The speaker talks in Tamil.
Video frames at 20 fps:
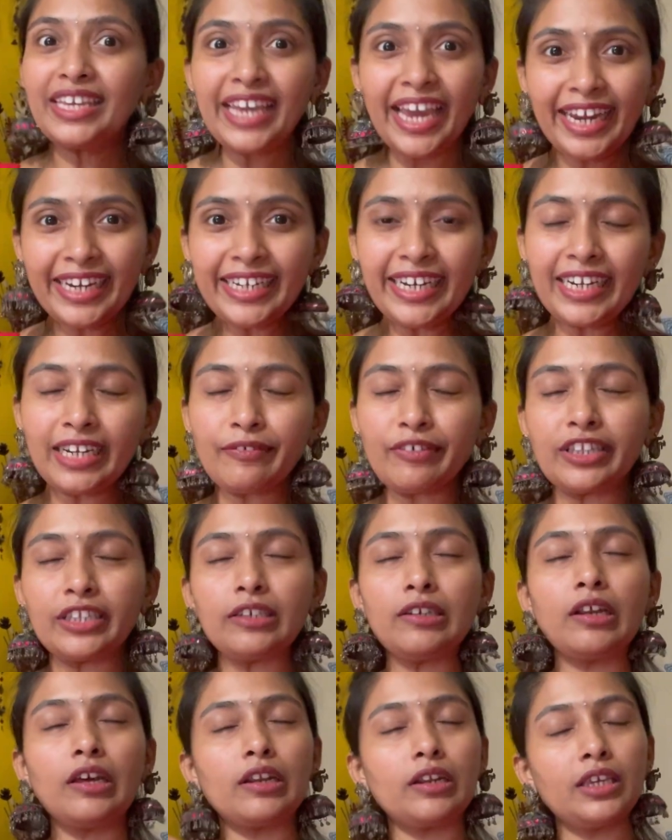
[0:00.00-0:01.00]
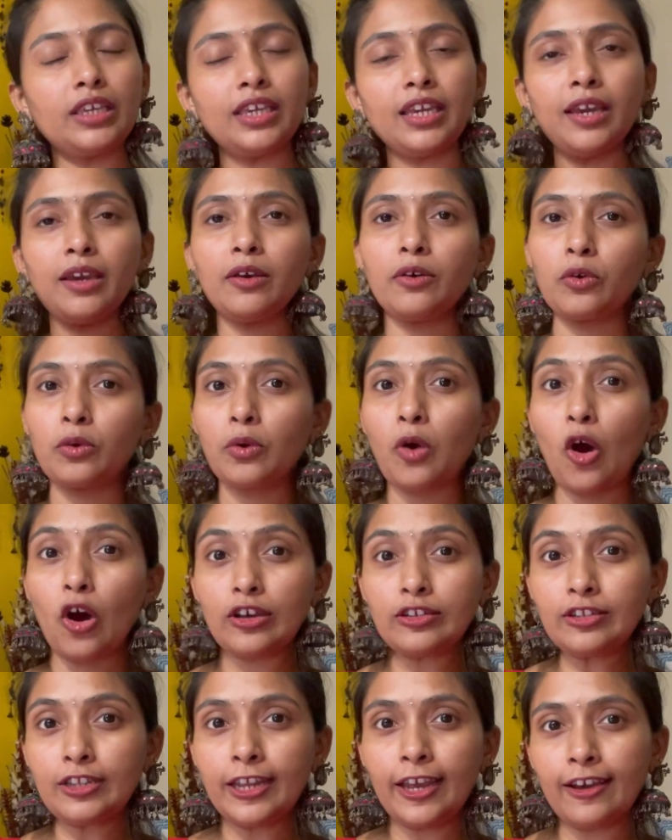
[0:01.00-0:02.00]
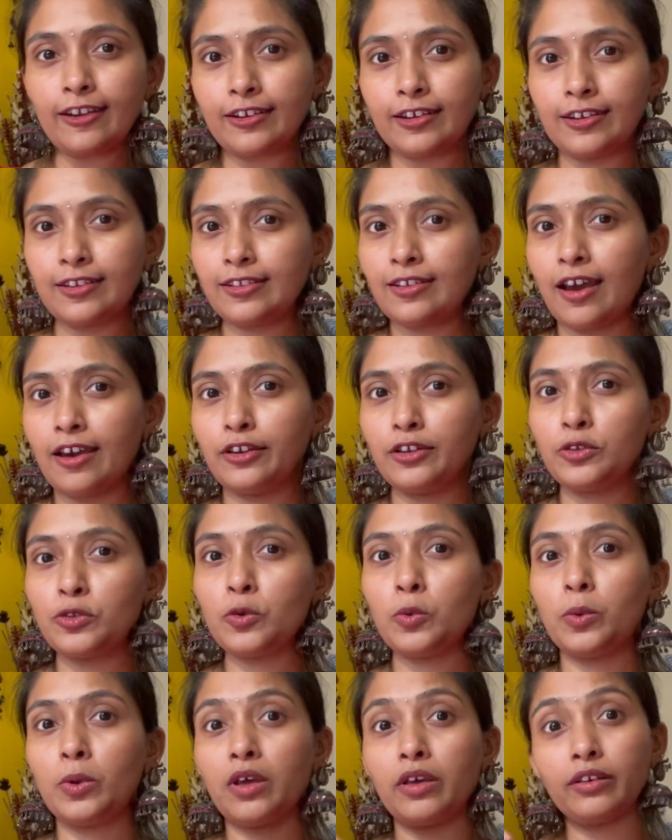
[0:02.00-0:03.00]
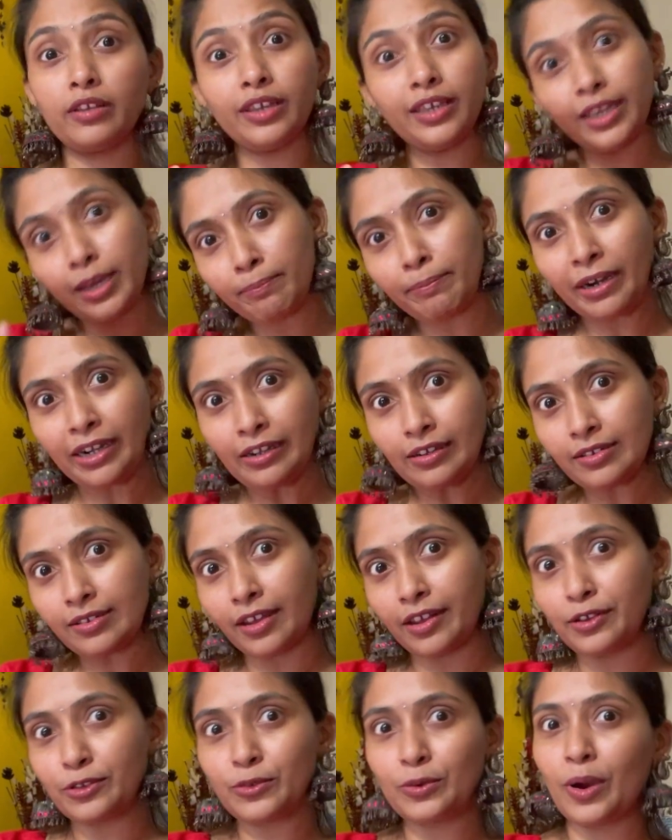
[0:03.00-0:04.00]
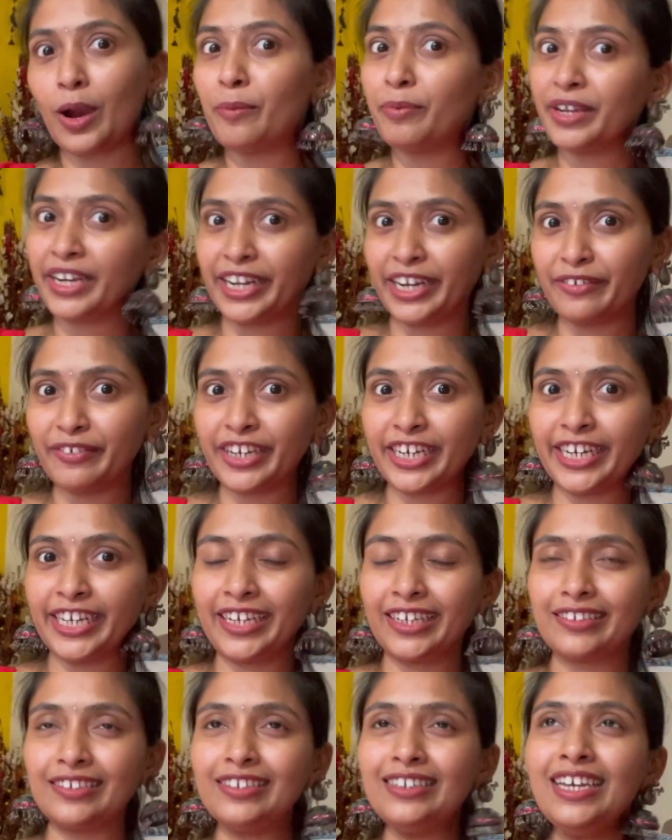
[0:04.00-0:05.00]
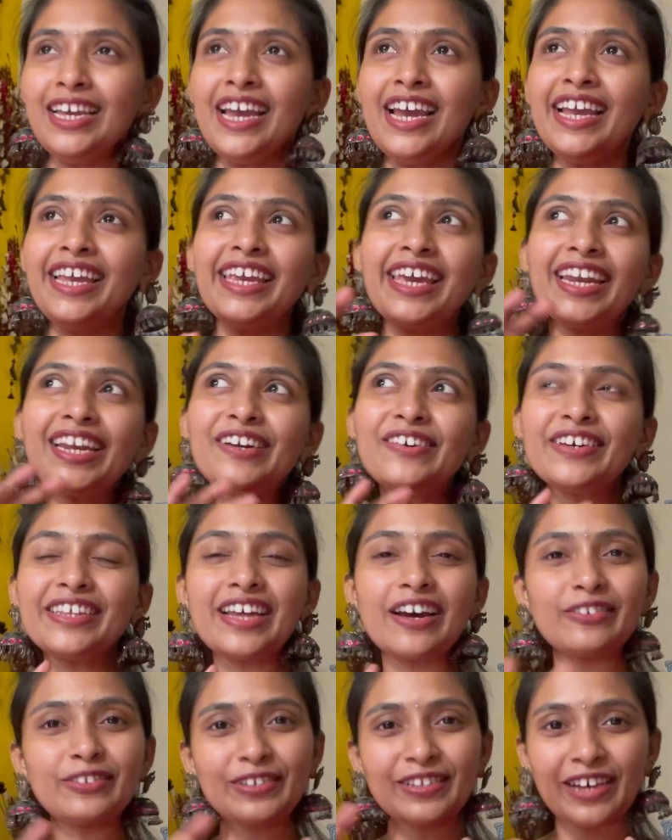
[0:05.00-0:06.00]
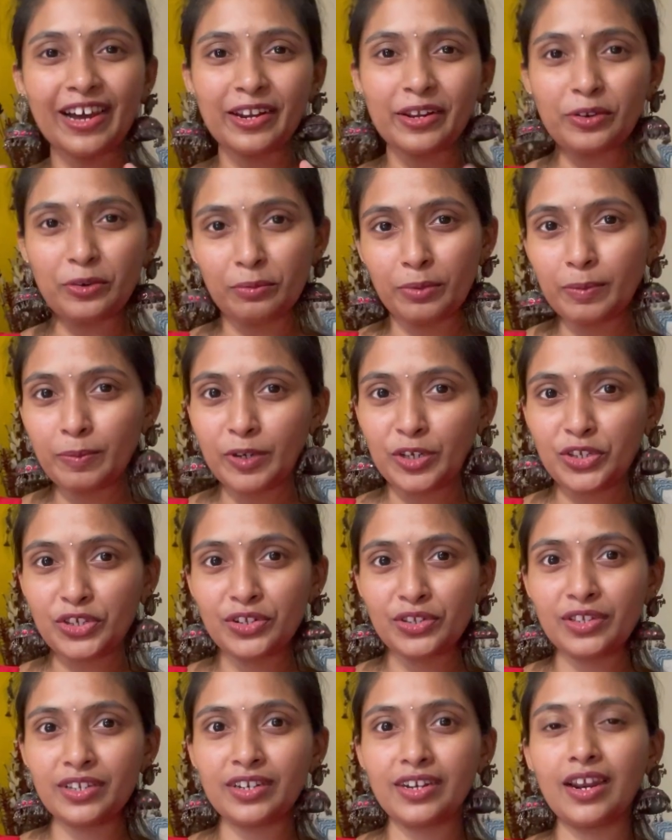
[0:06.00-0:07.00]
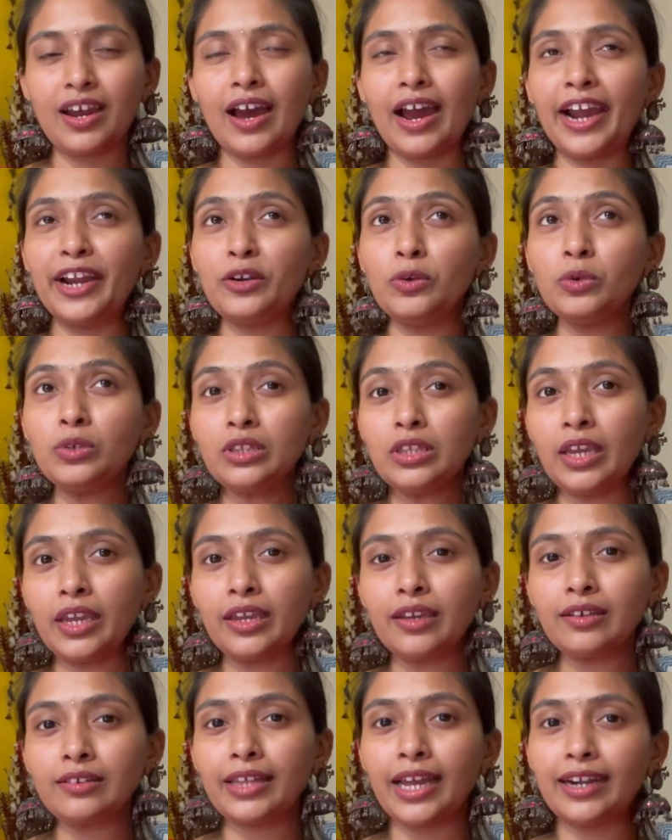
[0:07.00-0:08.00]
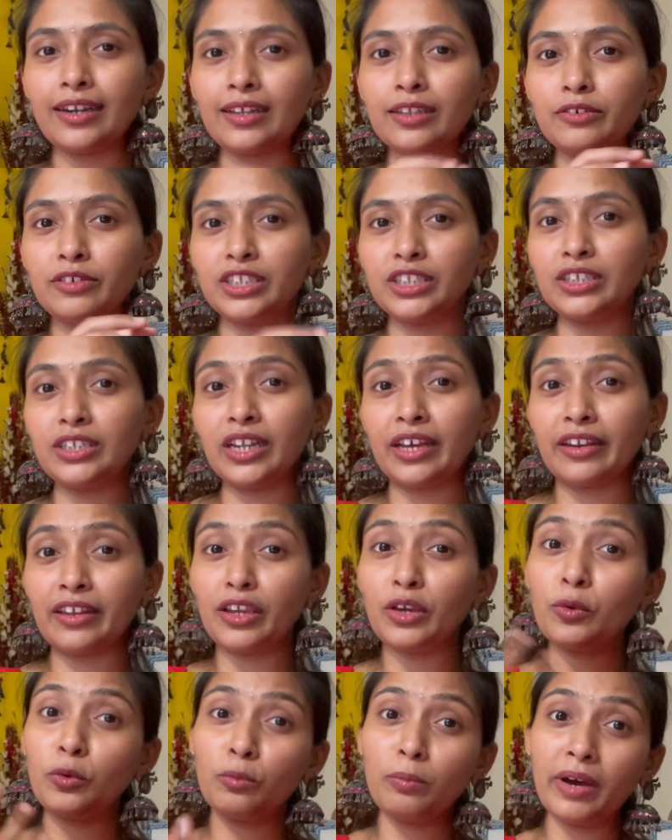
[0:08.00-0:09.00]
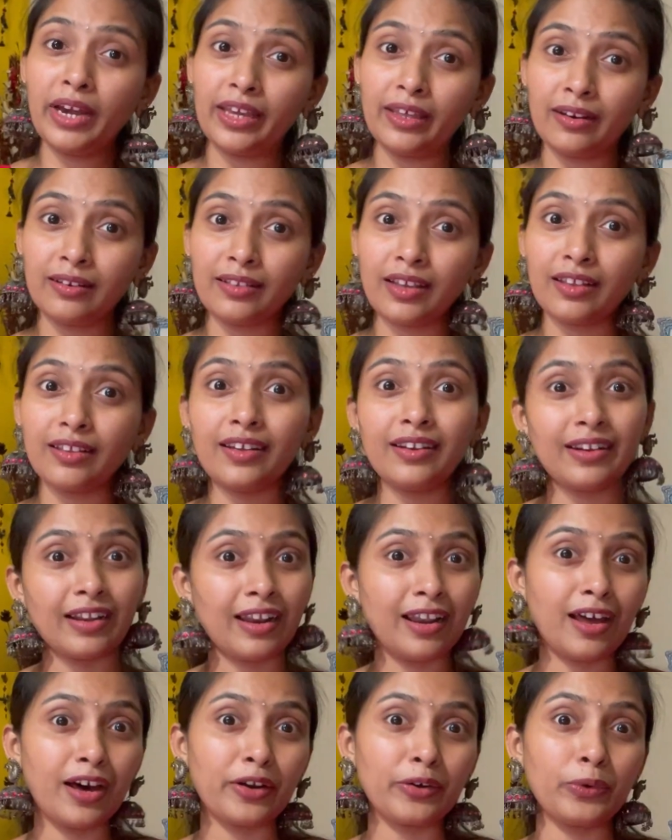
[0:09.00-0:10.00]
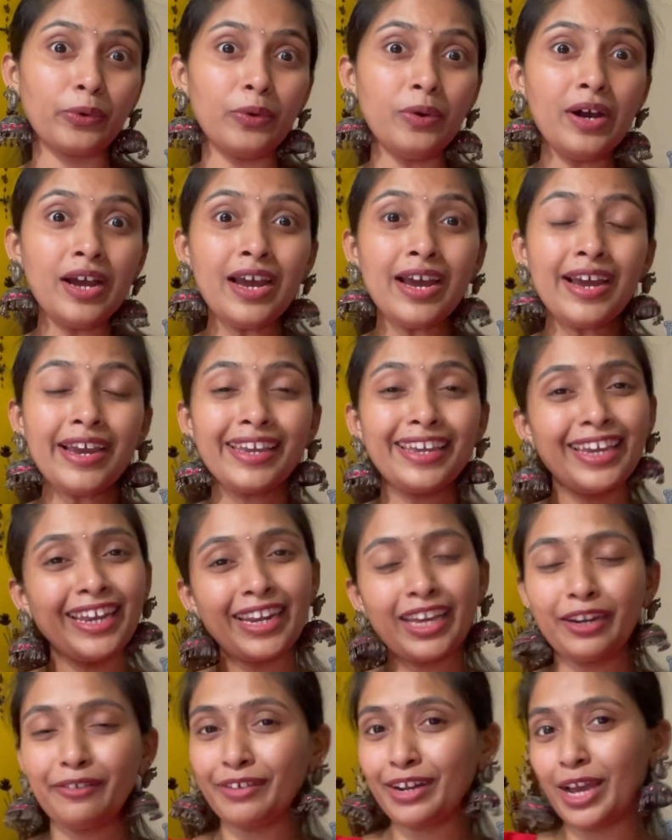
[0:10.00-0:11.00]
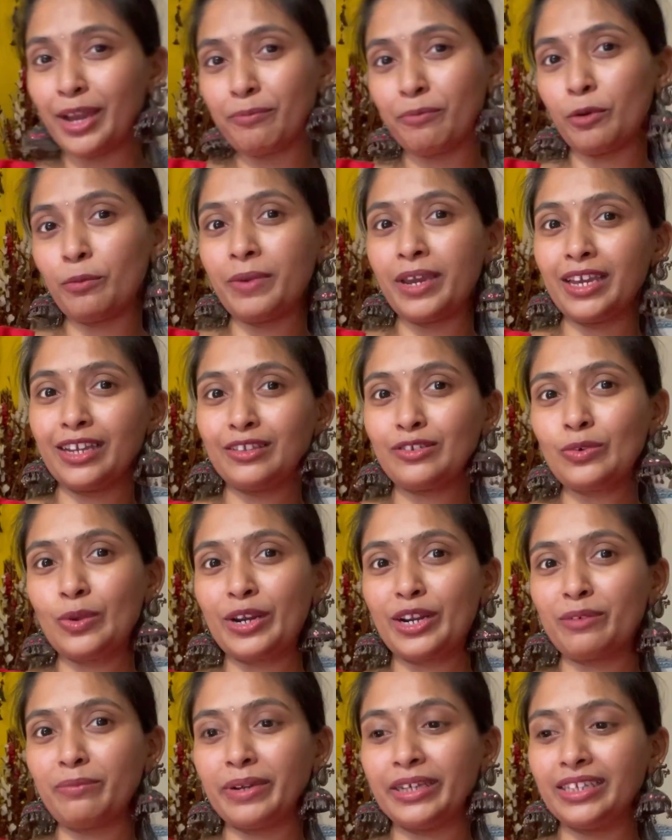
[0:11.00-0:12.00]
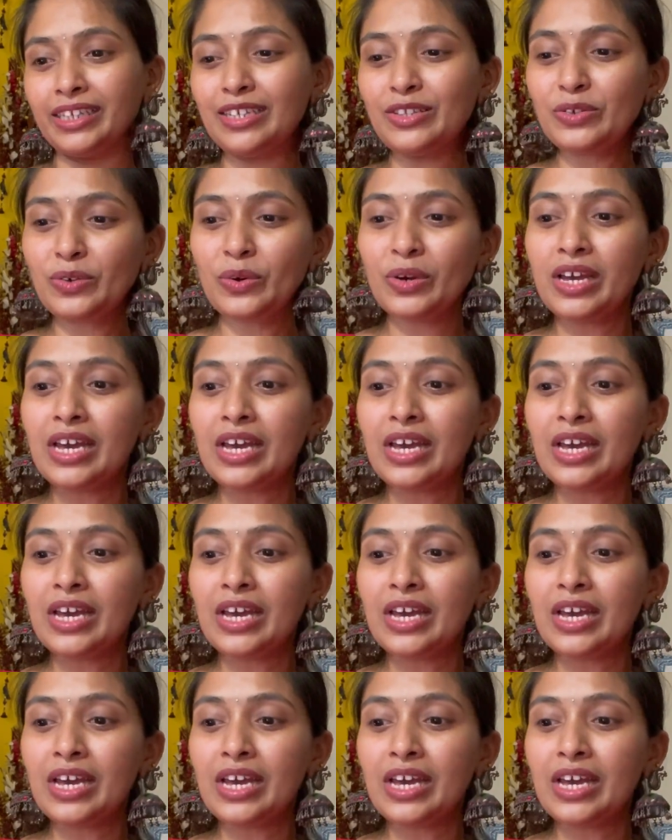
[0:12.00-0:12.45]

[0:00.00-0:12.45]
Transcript: என்கிட்ட வந்து நிறைய காஸ்ட்லியாக இருக்கிற சாரீஸோ நிறைய பட்டு சாரீஸோ அப்படி கிடையவே கிடையாது எனக்கு ஏதாவது சாரி ரொம்ப பிடிச்சிருதுன்னா ஐ டோன்ட் திங்க் தட் அது வந்து நிறைய ரூபாய் இருந்தால் தான் நல்லாயிருக்கும் ஏற்கனவே நான் எப்போவுமே என்ன சொல்கிற மாதிரி ஸோ